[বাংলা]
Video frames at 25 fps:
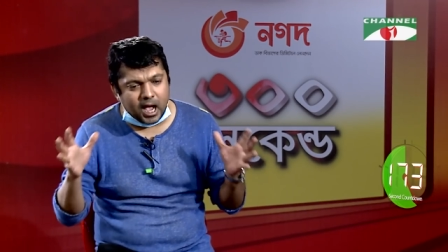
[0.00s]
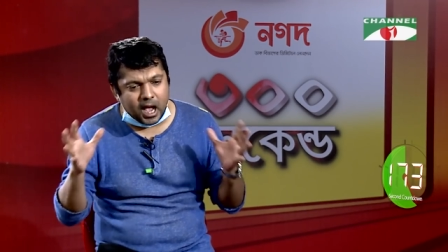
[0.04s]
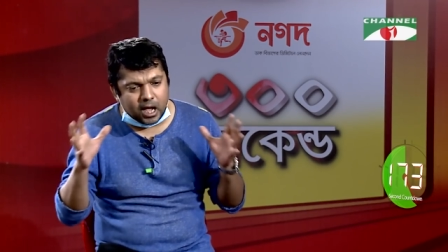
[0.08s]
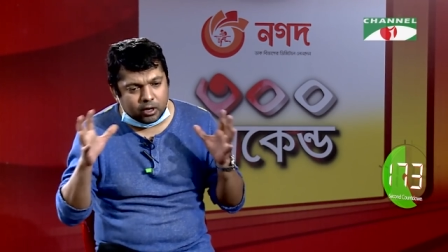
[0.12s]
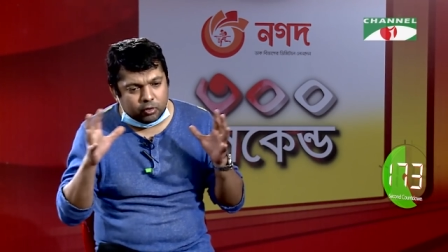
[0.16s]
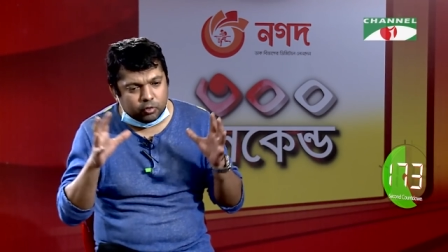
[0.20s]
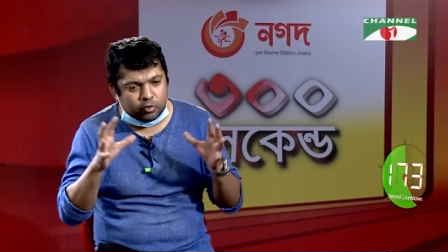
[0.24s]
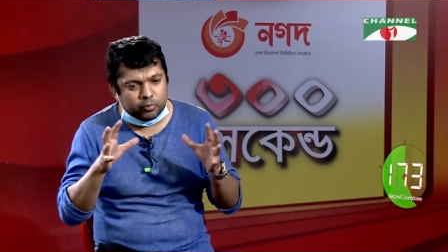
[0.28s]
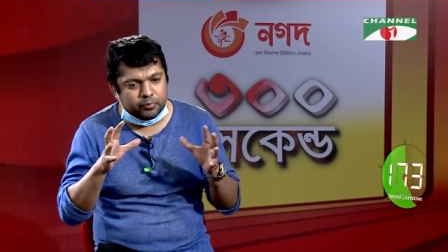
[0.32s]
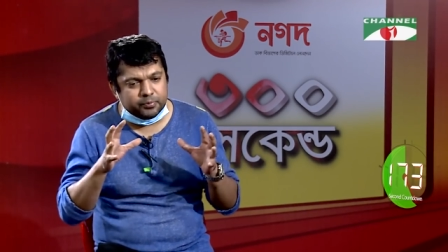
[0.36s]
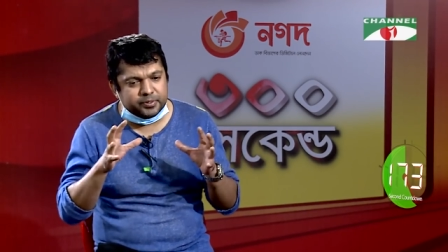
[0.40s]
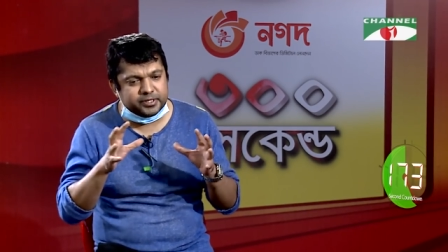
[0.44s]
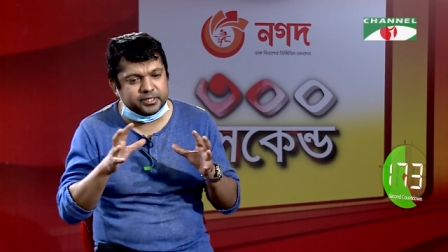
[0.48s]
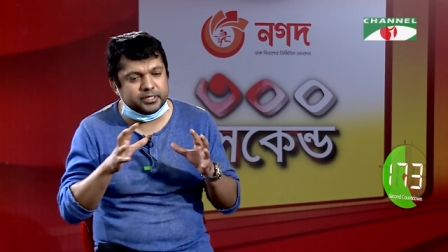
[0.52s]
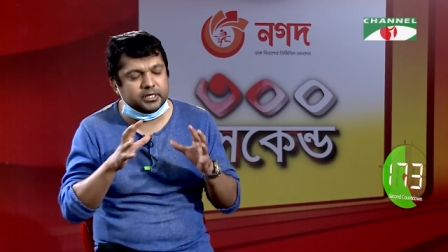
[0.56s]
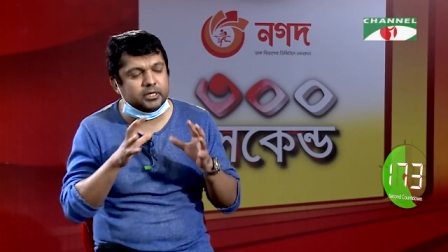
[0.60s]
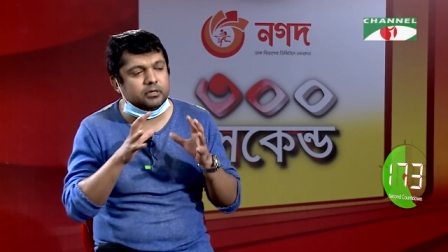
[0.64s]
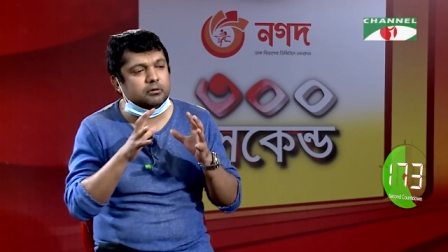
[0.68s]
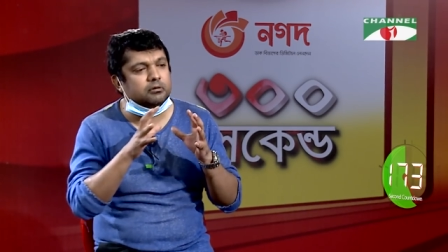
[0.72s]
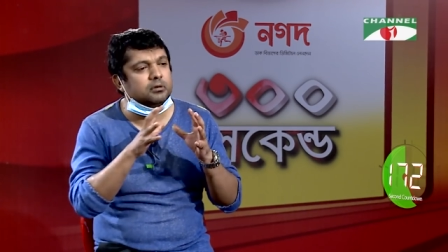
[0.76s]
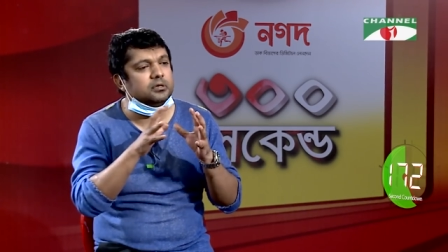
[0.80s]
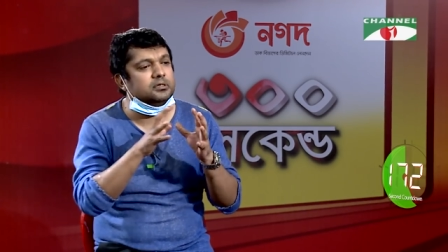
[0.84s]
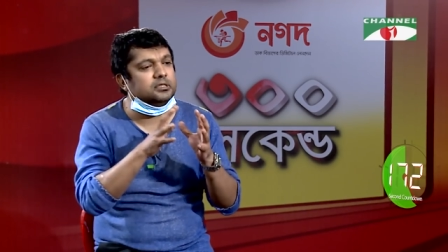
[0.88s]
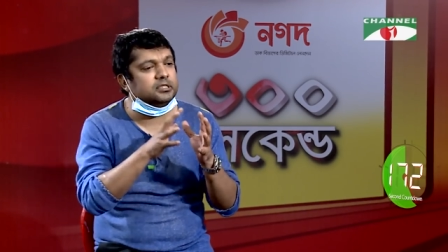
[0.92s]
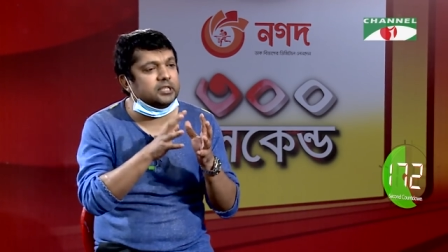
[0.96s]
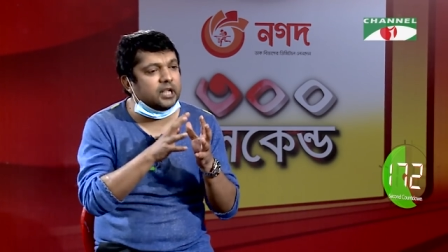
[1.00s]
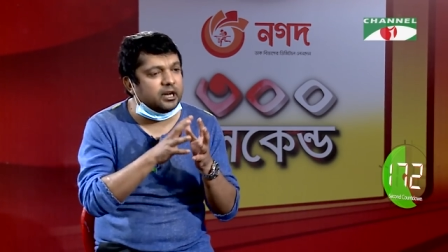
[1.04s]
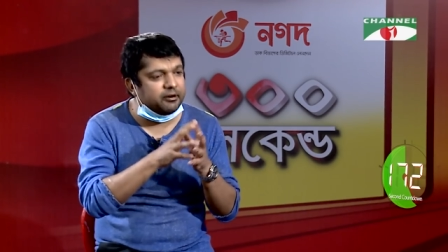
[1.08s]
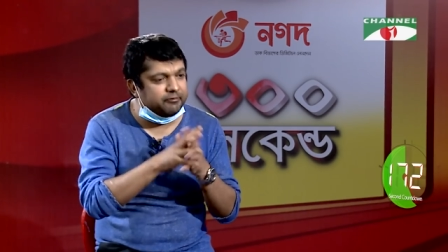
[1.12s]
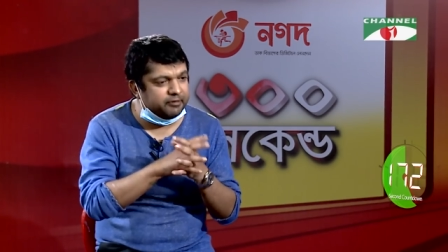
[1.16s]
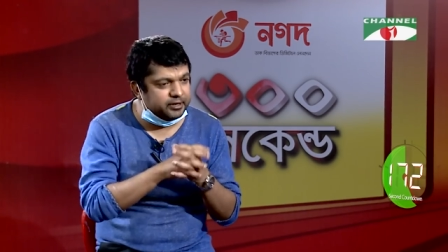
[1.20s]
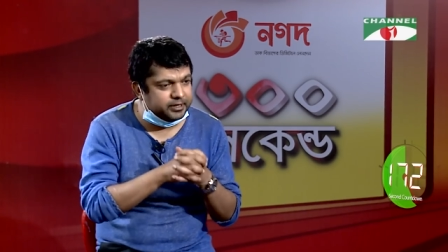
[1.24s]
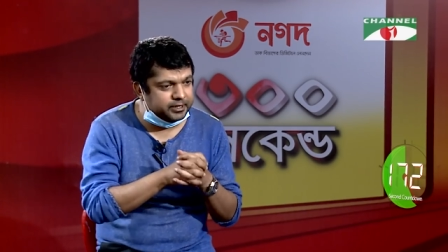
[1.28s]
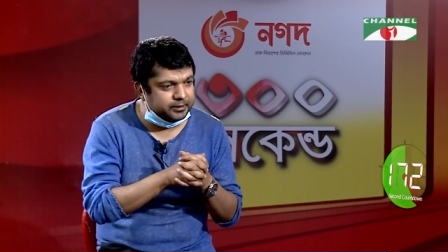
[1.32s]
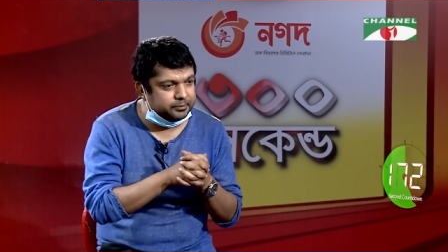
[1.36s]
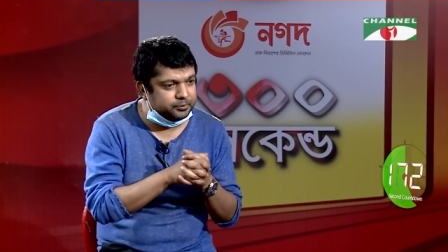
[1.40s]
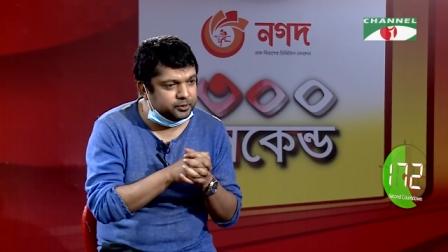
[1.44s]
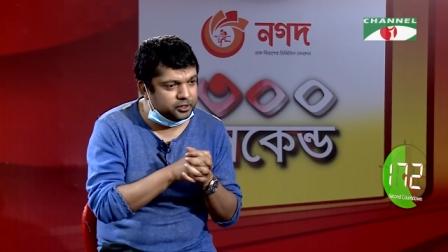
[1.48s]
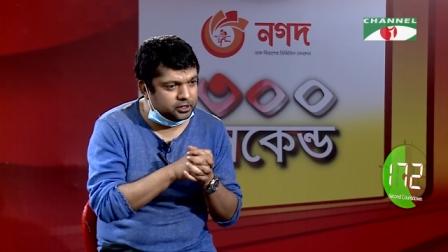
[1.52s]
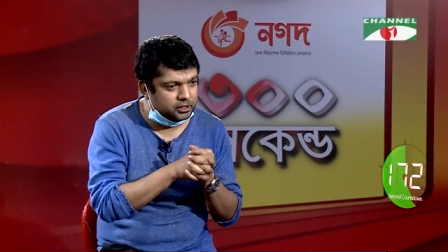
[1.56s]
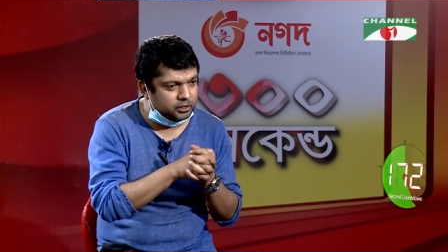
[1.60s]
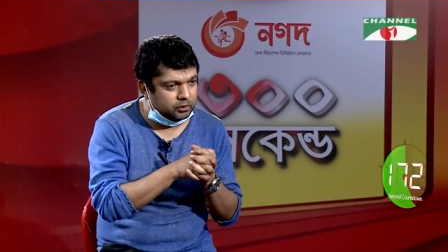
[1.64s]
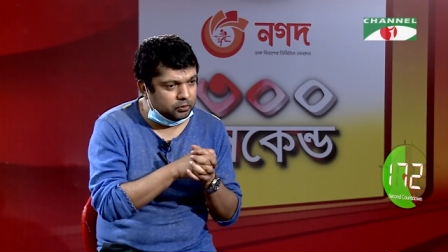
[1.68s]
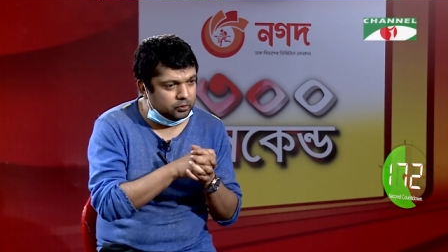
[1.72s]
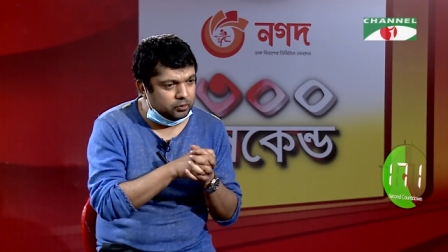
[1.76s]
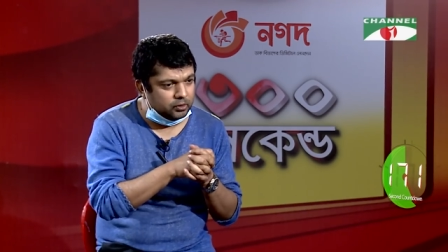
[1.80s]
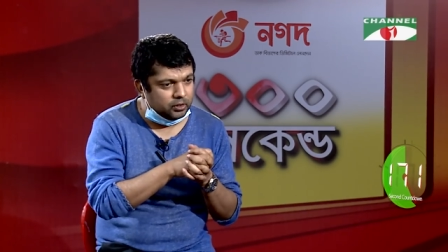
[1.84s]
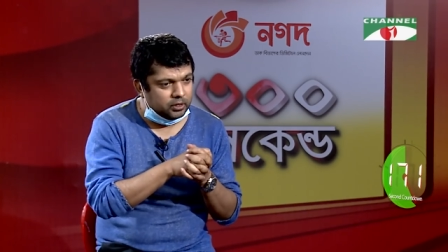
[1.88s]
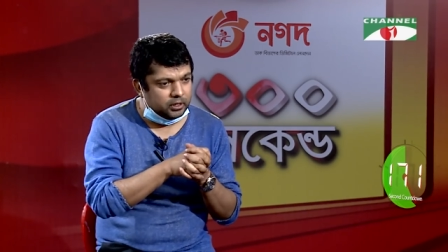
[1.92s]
আরও বেশি কনজারভেটিভ ছিল